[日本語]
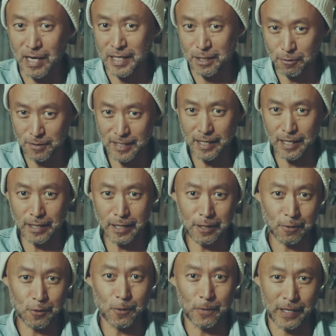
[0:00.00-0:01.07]
一つだけ言え
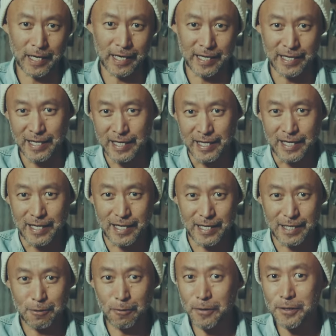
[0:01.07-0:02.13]
ることは、
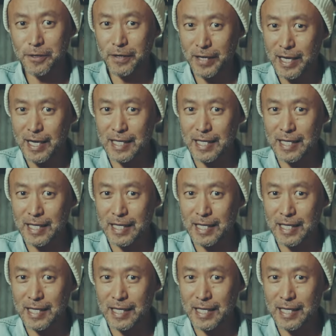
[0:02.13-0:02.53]
灯油のね